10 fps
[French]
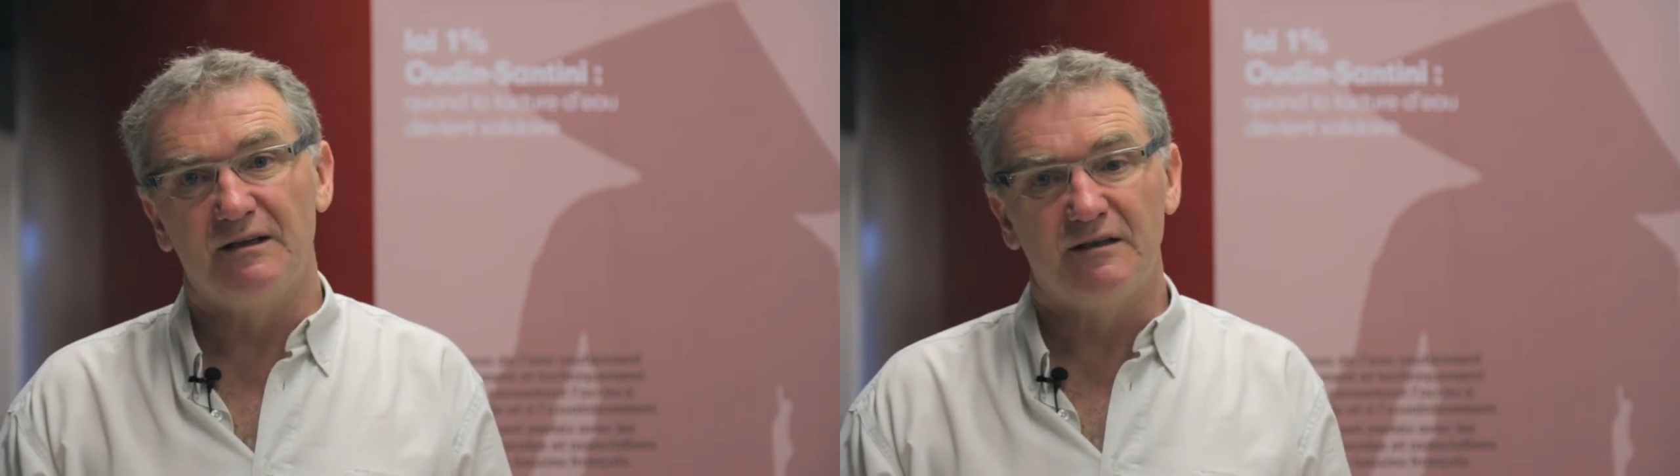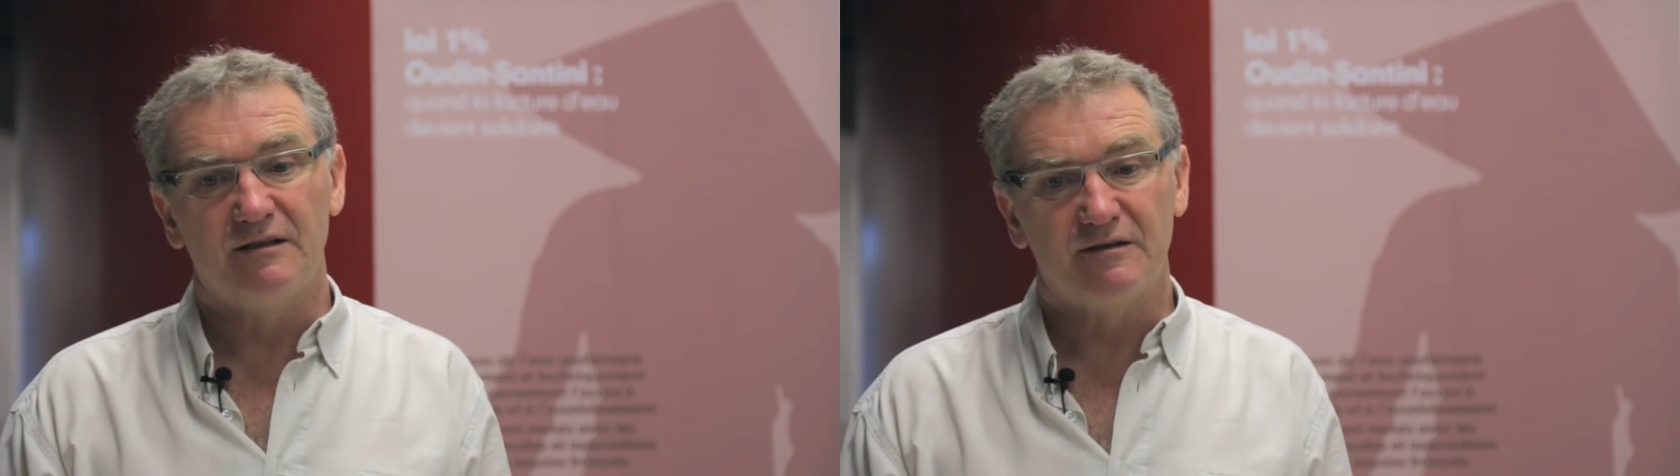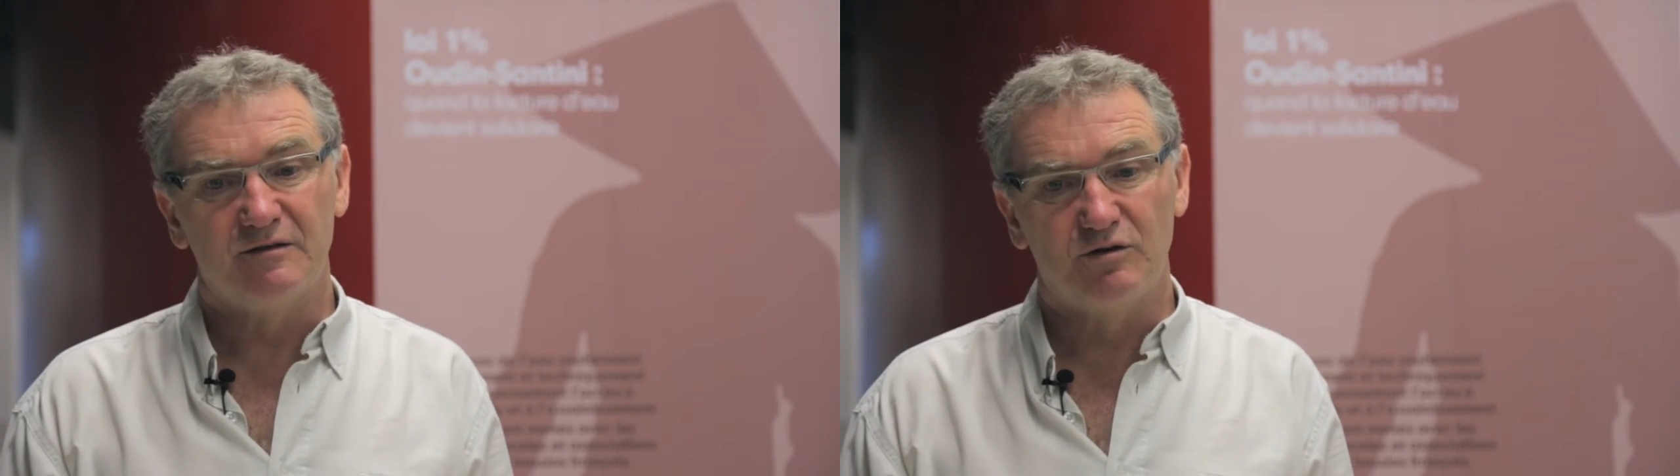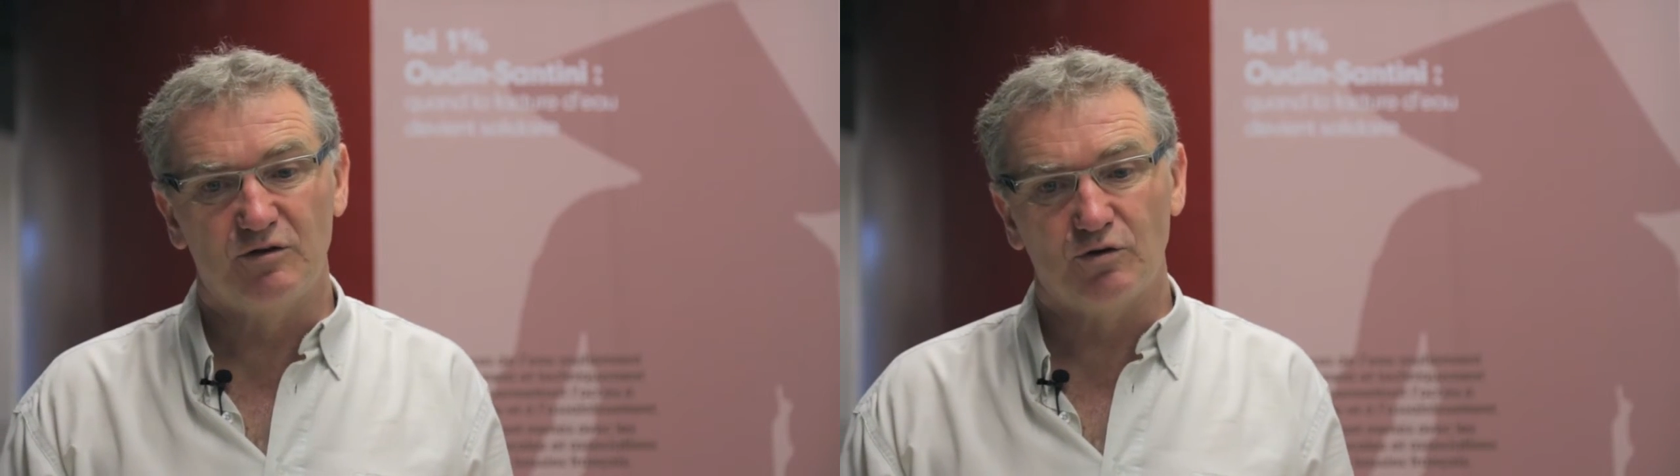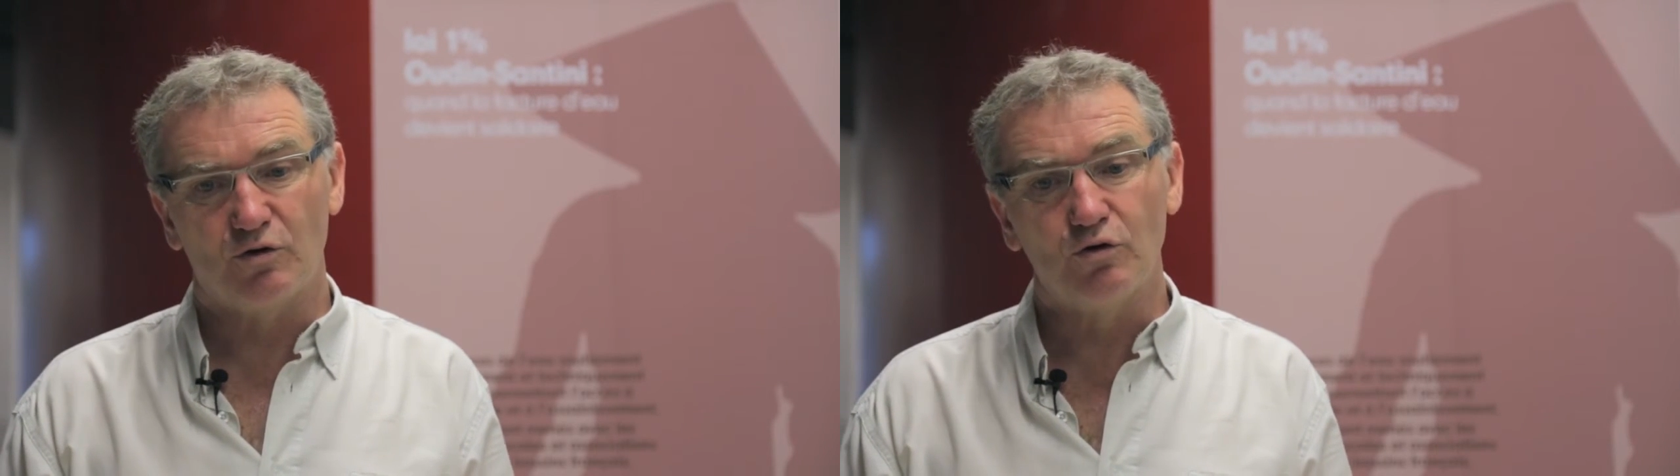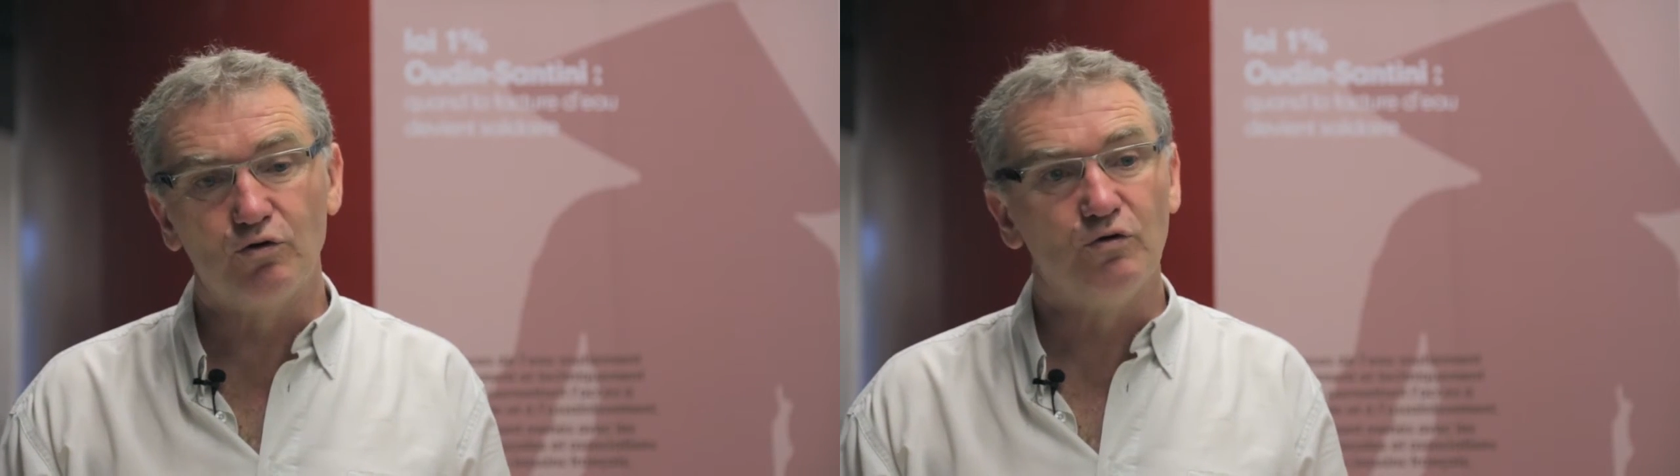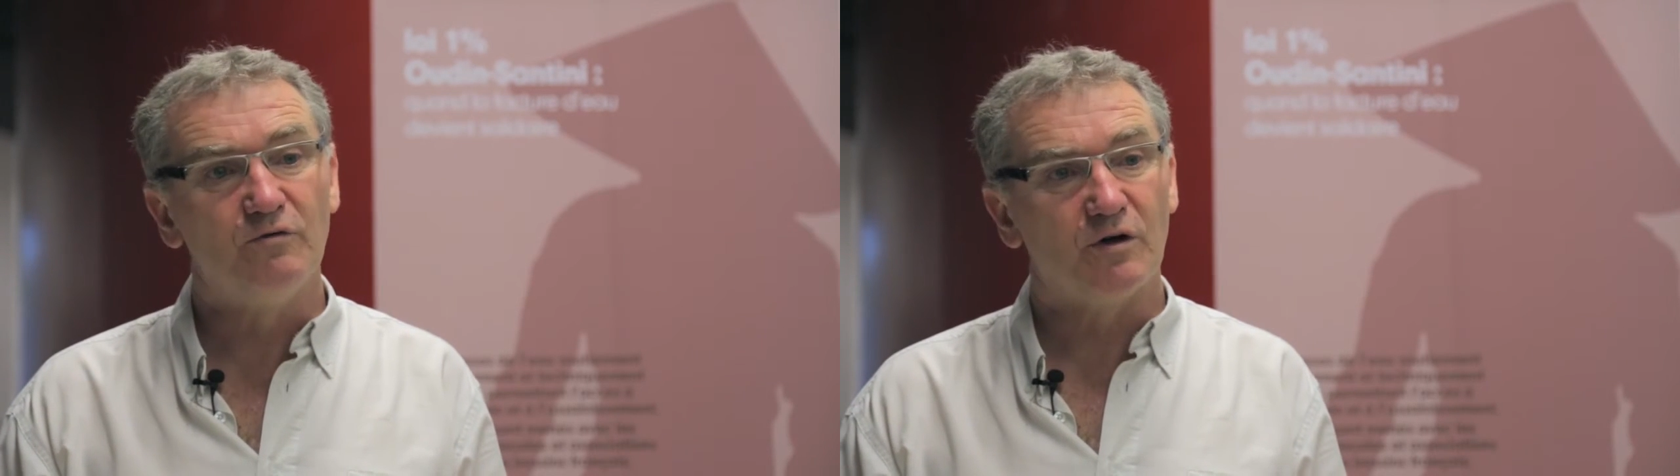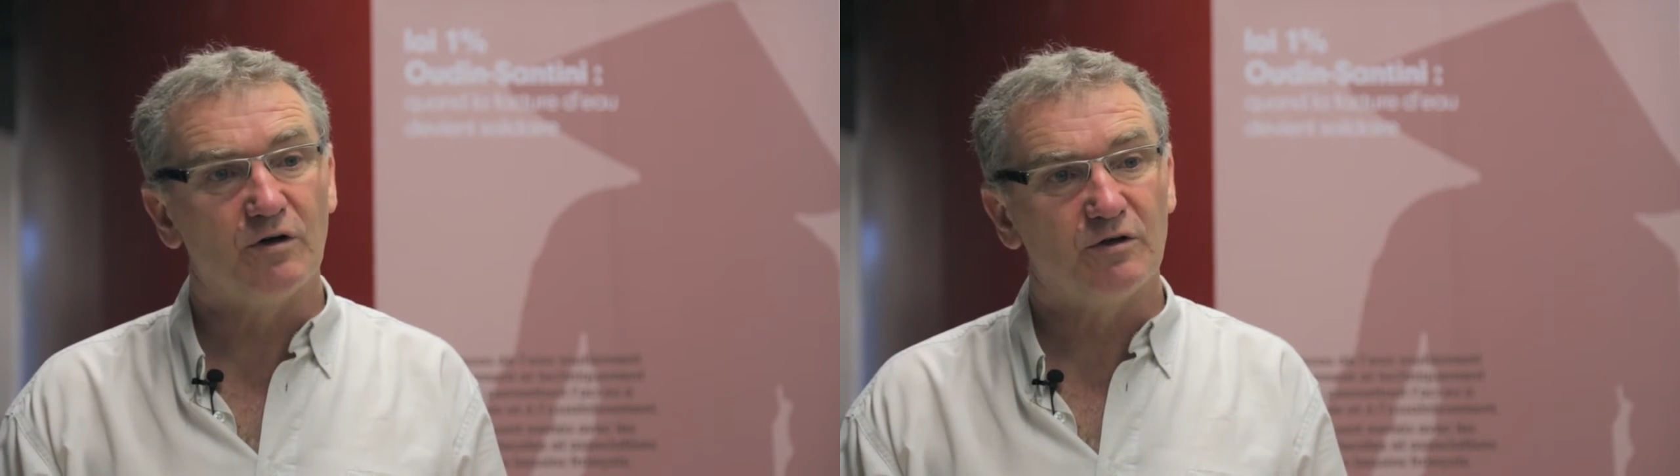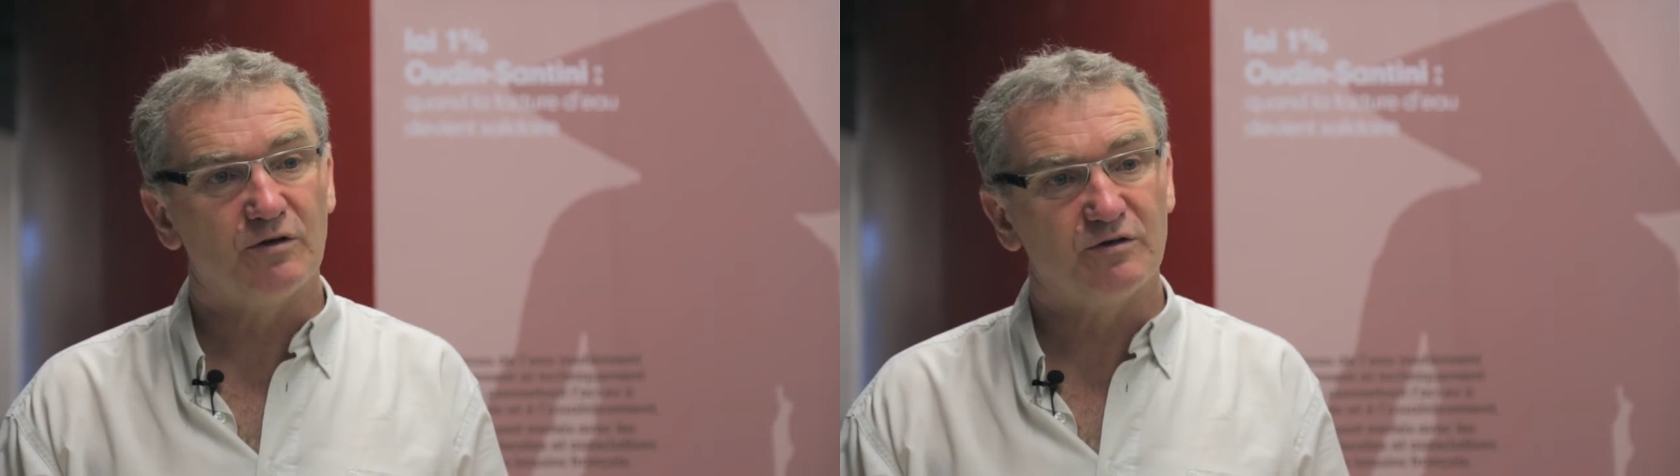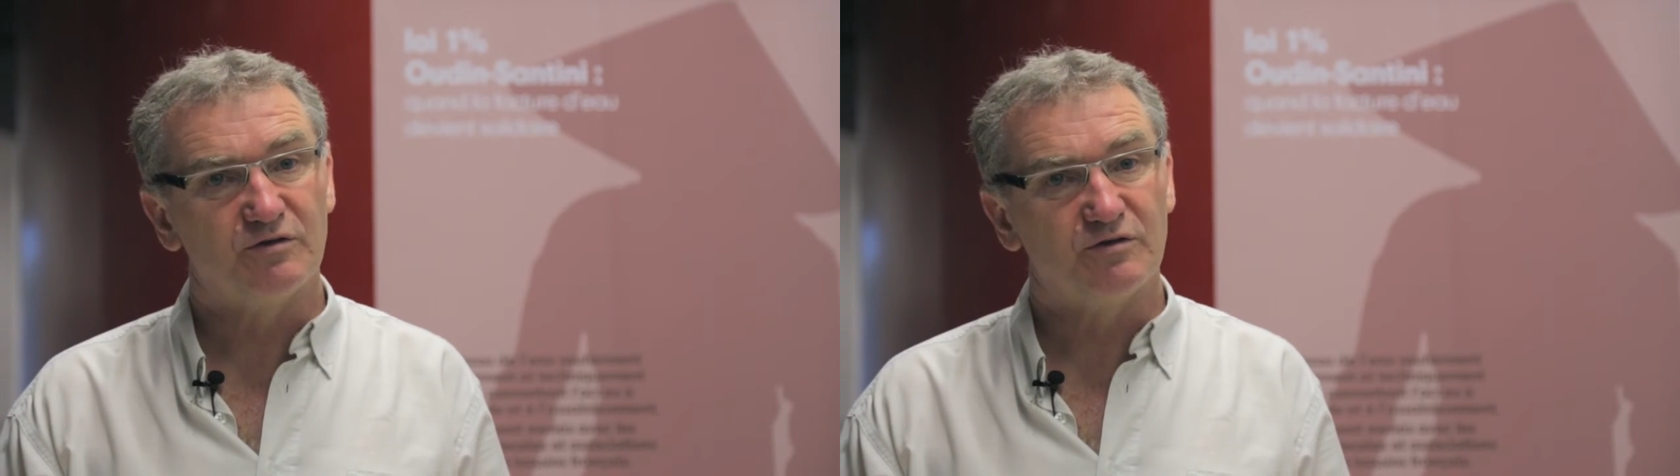que recouvre